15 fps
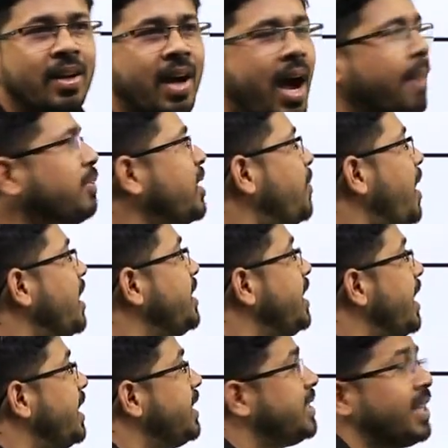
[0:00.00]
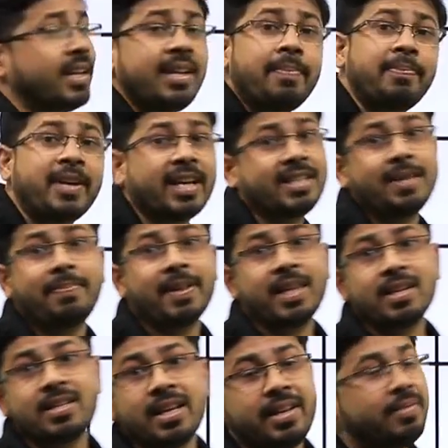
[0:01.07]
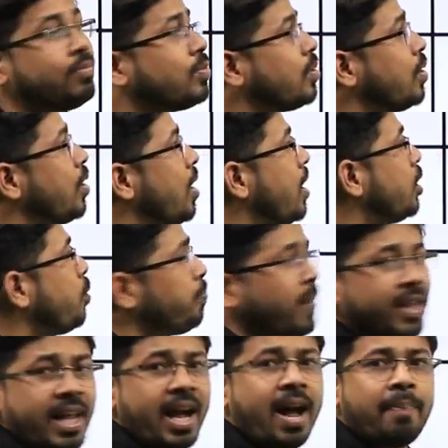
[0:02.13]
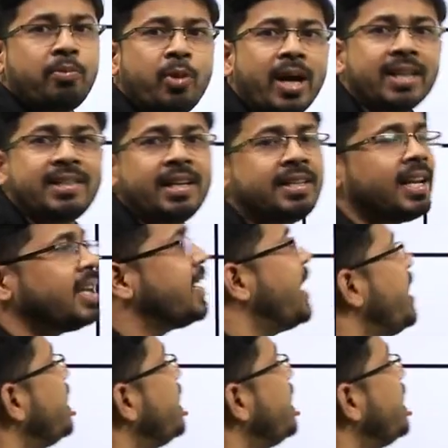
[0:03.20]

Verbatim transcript: अब सवाल यह है कि सर ये कैसे पता चले तो पता आपको ऐसे चलना है